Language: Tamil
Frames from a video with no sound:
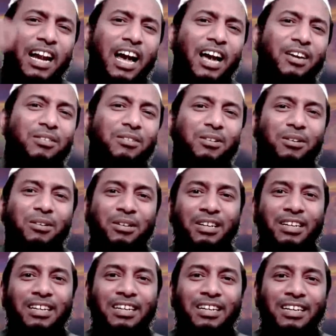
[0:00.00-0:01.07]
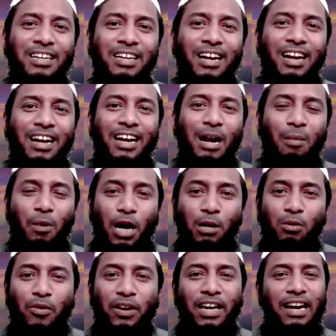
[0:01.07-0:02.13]
என்ன ஆயிரும் நம்ம
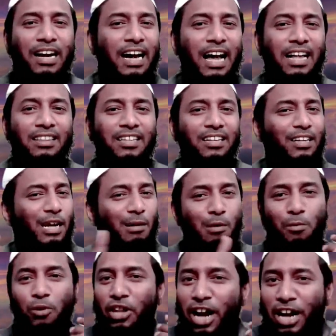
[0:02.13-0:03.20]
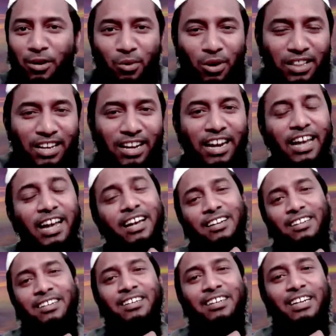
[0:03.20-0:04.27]
அனுபவிக்கிற காத்து நம்ம முதலாளிக்குள்ளது இல்லை
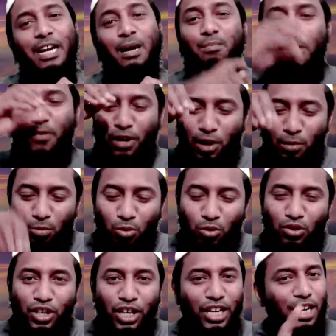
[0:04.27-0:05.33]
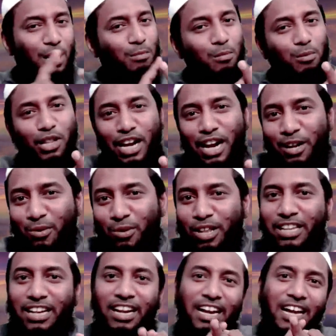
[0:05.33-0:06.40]
நம்ம விடுற மூச்சு நம்ம
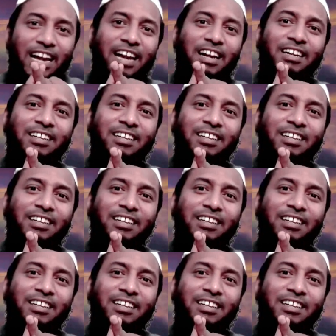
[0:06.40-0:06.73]
முதலாளிக்குள்ளது இல்லை